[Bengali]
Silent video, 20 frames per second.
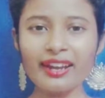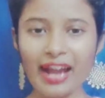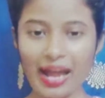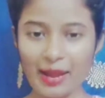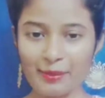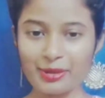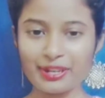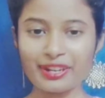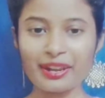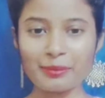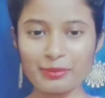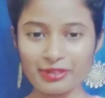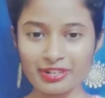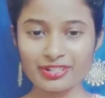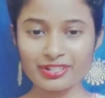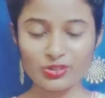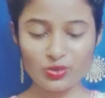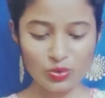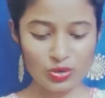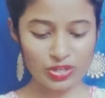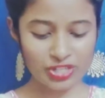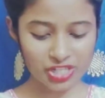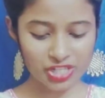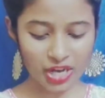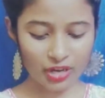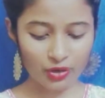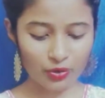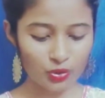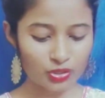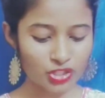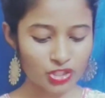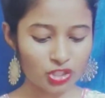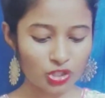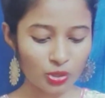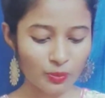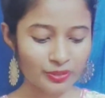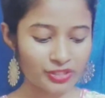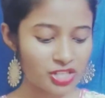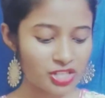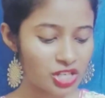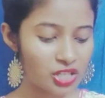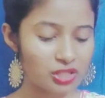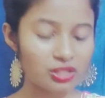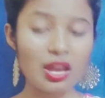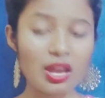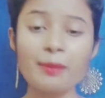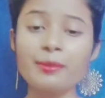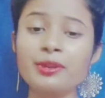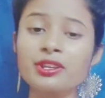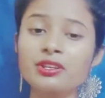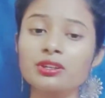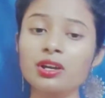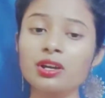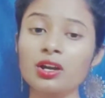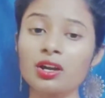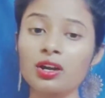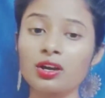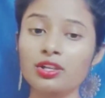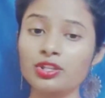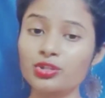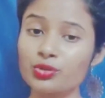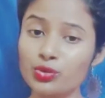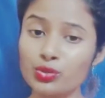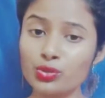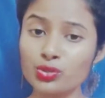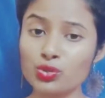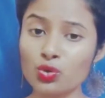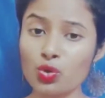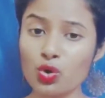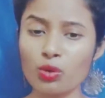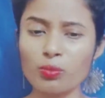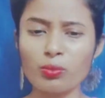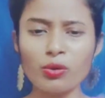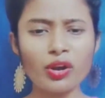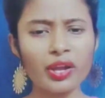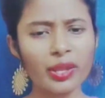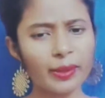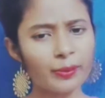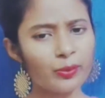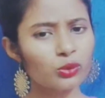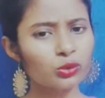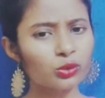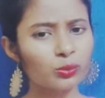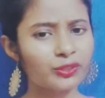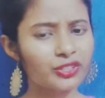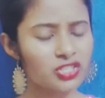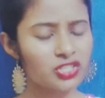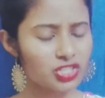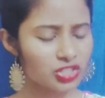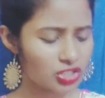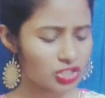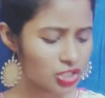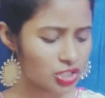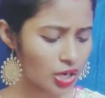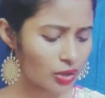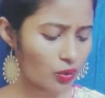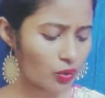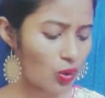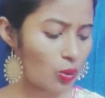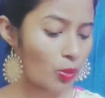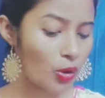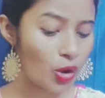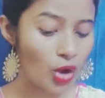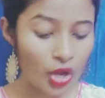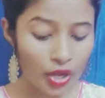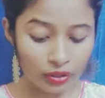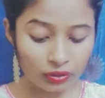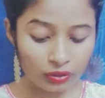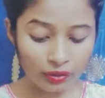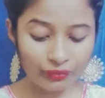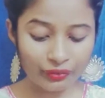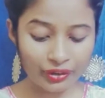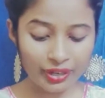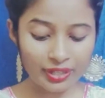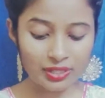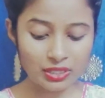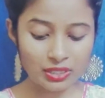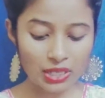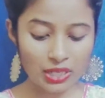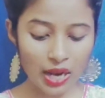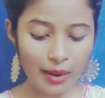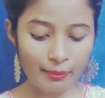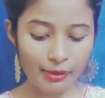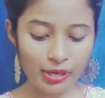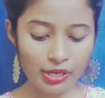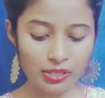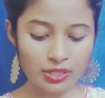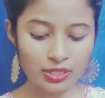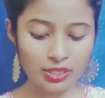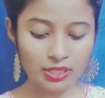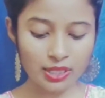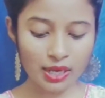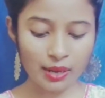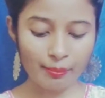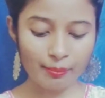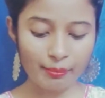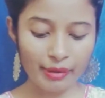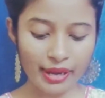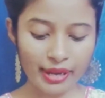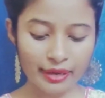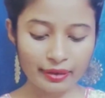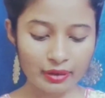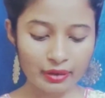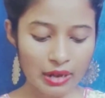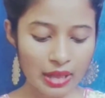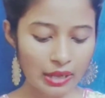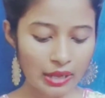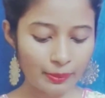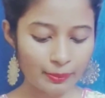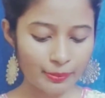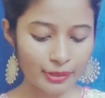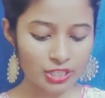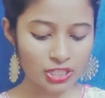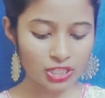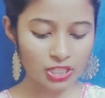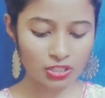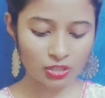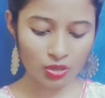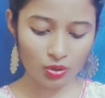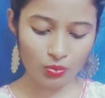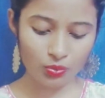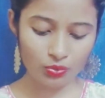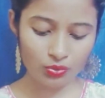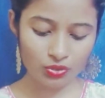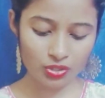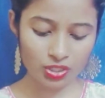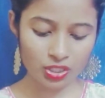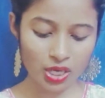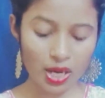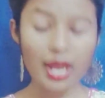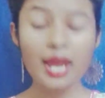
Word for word: আমি রেমিডিসগুলো শেয়ার করছি তোমাদের সাথে আমি ইউজ করব এবং তোমাদের সাথে শেয়ার করব তো ফার্স্টে আমার যেটা মেন লাগবে সেটা হচ্ছে